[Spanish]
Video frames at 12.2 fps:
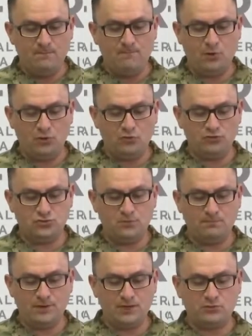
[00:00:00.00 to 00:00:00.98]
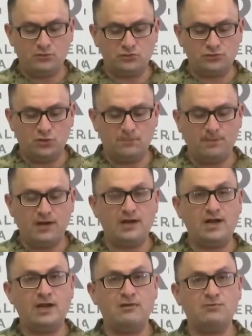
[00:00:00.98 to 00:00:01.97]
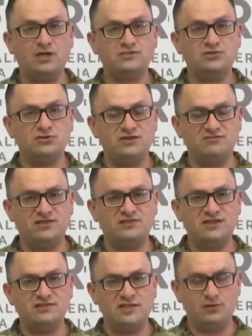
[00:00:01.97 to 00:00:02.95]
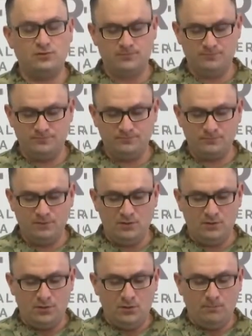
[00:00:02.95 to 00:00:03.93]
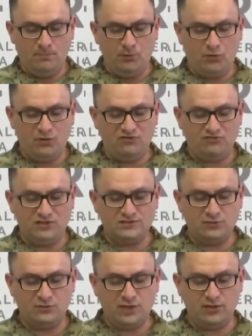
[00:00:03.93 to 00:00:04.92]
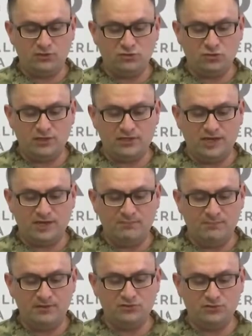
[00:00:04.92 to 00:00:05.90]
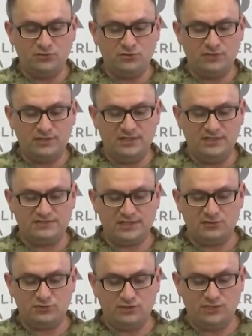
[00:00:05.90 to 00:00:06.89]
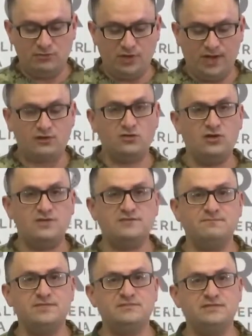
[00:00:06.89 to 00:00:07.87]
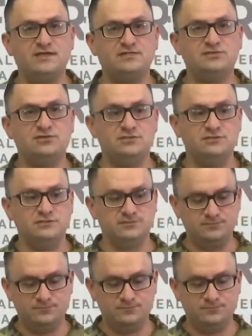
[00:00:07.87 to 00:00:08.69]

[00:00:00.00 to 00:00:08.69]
produce un precursor para la elaboración de fentanilo, por lo que fue asegurado todo el cargamento y se continuará con las investigaciones.